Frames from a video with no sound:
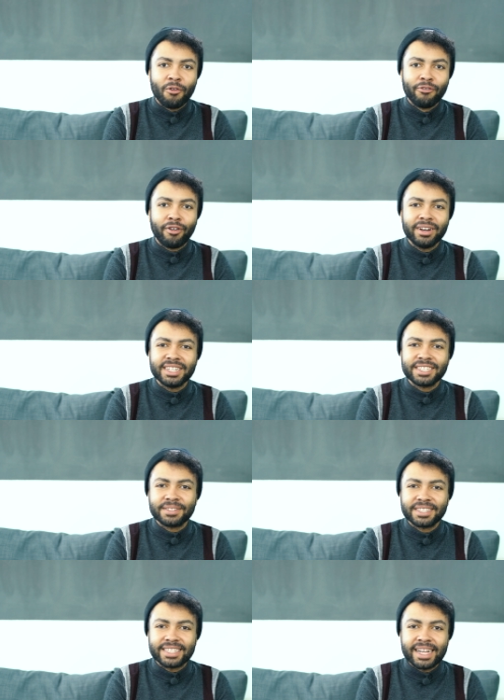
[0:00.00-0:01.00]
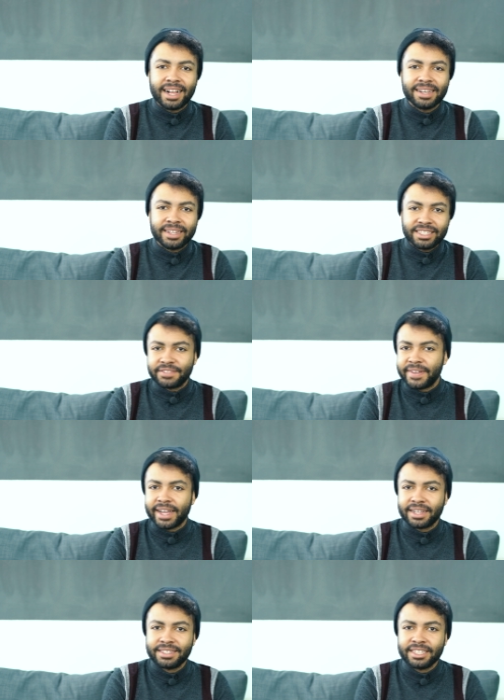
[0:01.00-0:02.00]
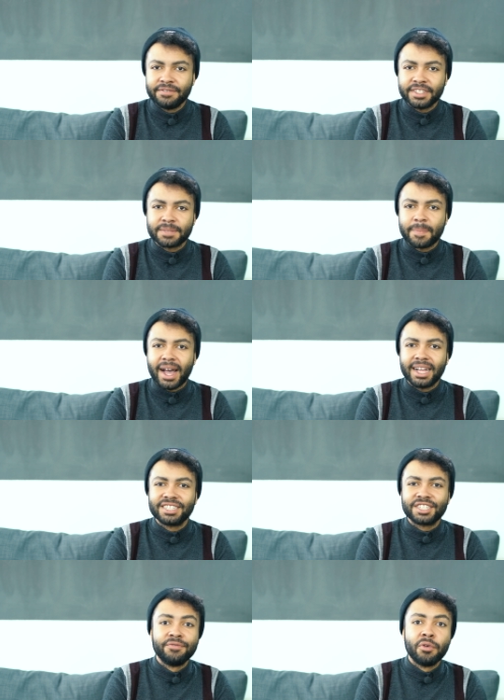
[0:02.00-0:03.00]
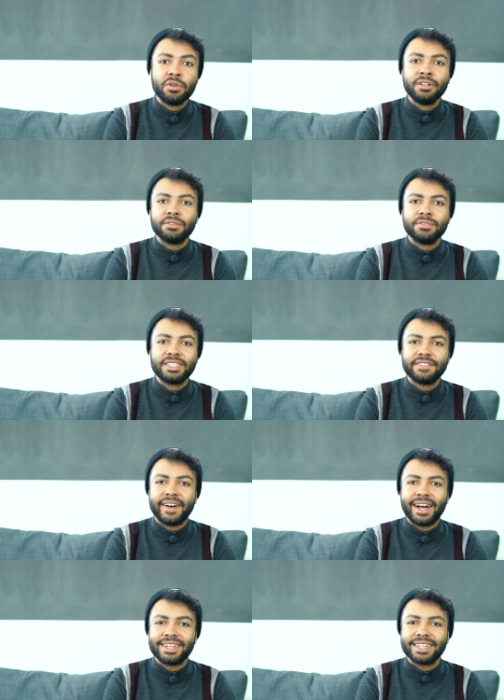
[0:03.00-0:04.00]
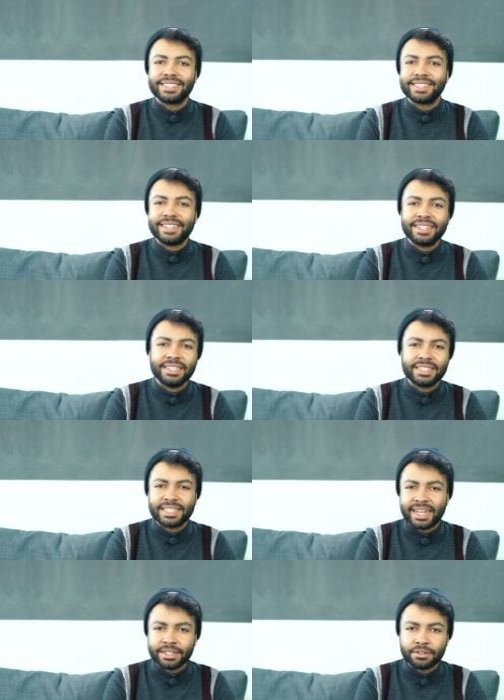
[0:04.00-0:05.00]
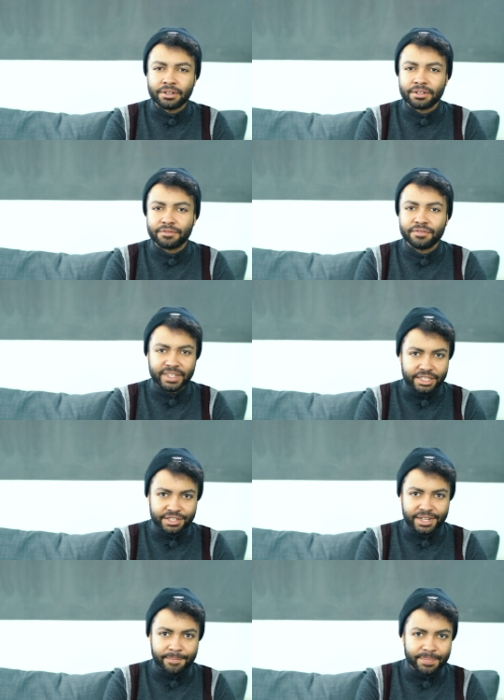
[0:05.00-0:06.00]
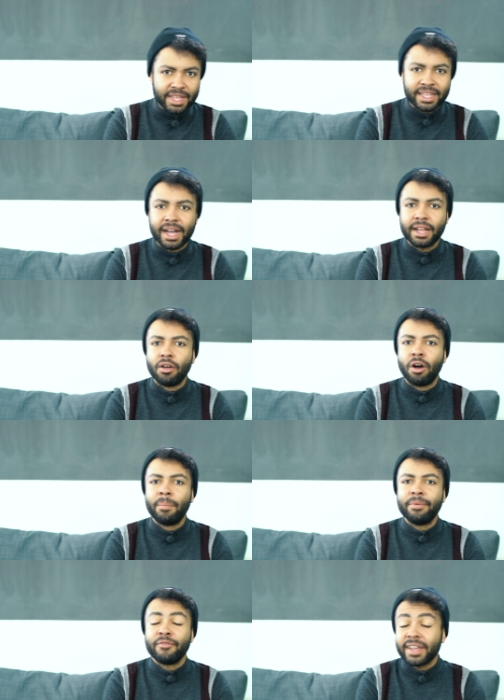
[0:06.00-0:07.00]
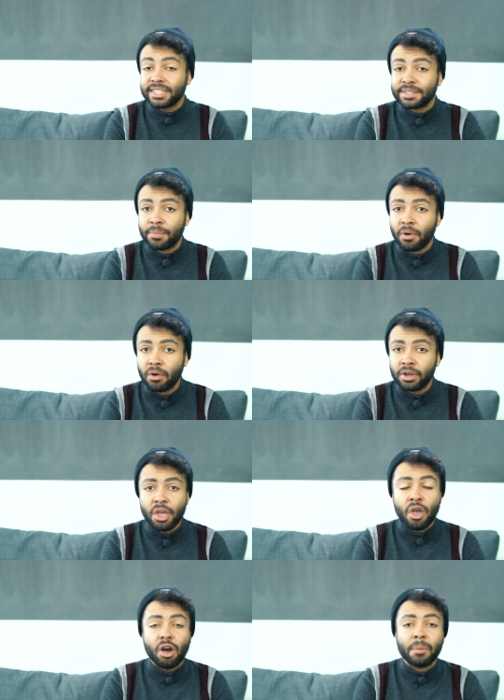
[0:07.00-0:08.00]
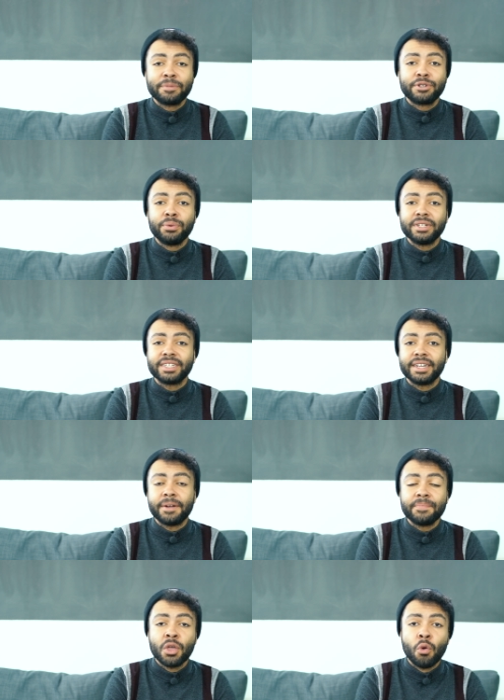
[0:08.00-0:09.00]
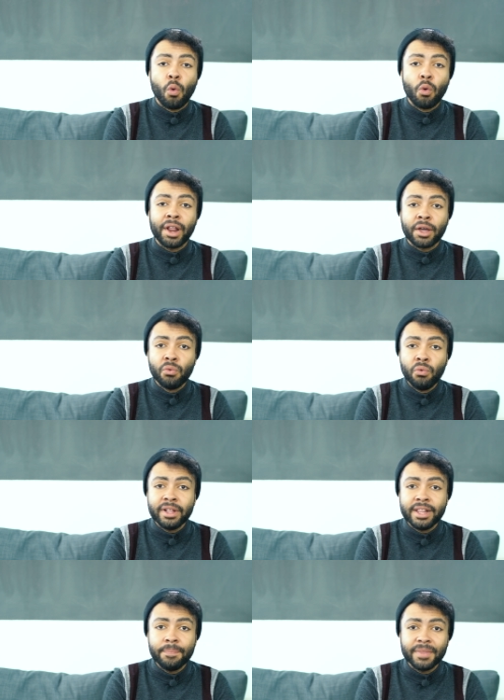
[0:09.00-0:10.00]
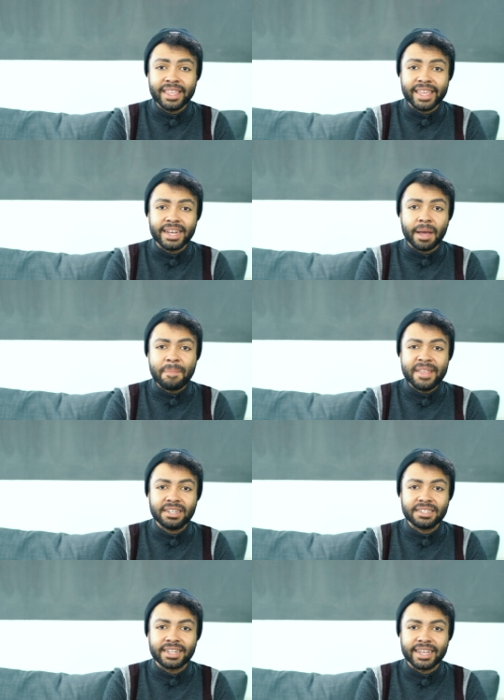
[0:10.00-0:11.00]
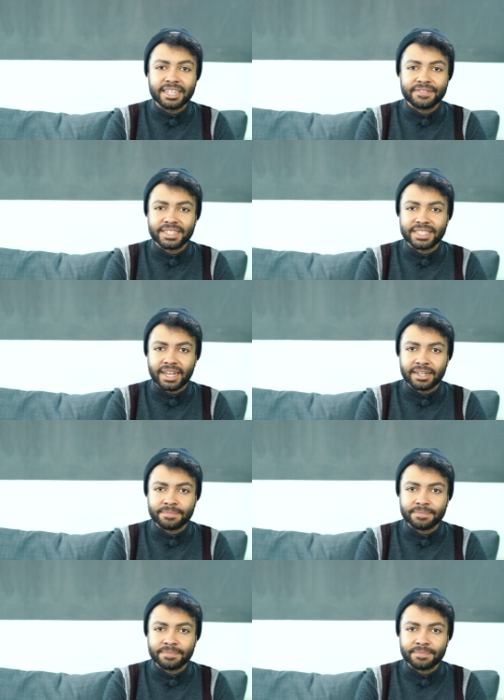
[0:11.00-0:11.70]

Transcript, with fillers: Von den sozialen Netzwerken sind wir es bereits gewöhnt und zwar das Single Sign-On Feature. Egal ob Facebook, ob Twitter oder Google, jeder bietet da etwas an.